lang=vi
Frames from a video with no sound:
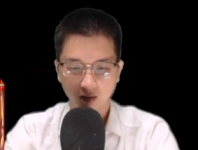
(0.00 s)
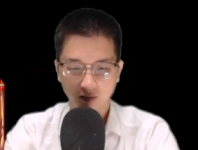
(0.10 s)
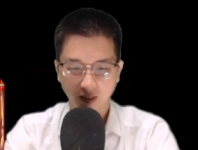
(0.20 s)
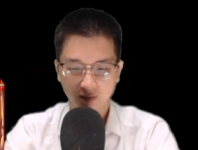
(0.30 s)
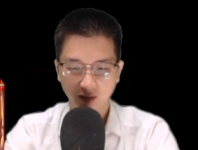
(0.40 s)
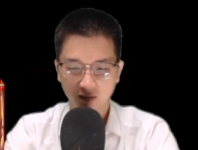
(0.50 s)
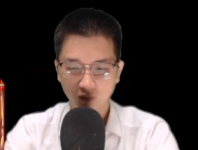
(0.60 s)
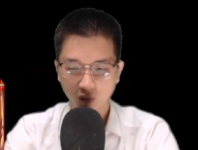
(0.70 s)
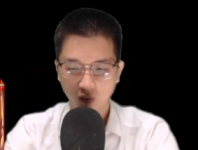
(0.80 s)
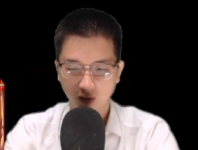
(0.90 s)
Nghe tiếng
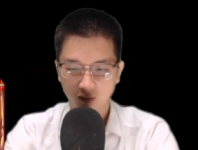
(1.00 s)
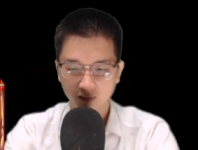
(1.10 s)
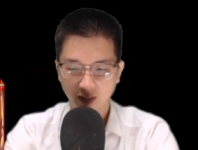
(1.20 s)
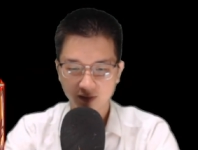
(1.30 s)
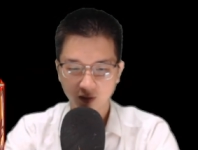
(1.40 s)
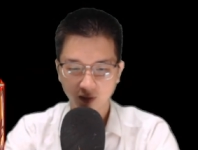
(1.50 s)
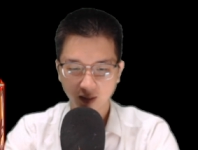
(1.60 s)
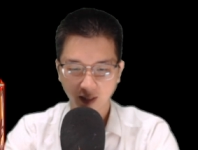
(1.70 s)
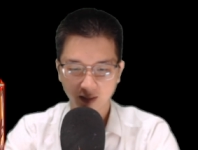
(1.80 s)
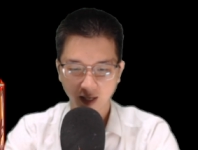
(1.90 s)
Tô Ngộ Không tê chiếu đang
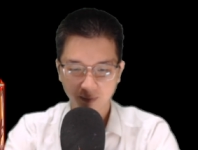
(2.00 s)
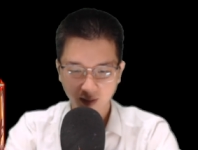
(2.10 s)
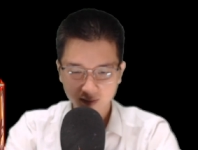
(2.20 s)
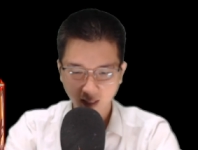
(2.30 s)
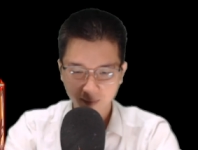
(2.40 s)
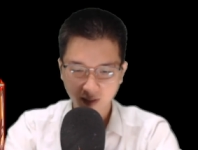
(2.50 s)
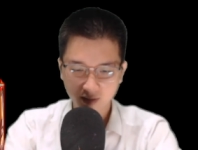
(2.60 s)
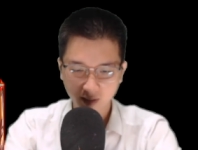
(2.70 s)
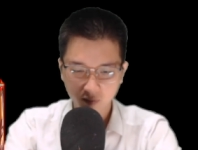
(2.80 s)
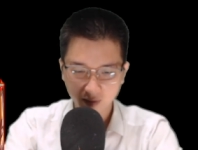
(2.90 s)
hành hạ mãng xà bên
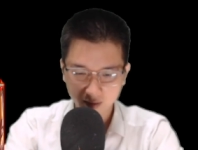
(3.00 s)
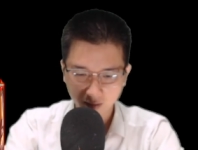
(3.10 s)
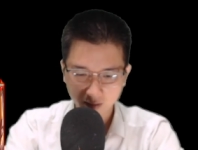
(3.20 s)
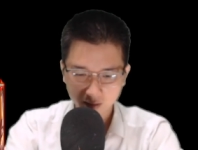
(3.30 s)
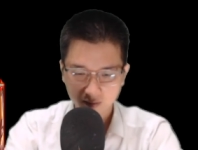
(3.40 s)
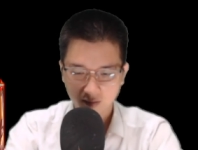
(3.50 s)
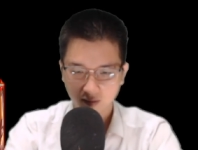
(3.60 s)
kia cũng đi tới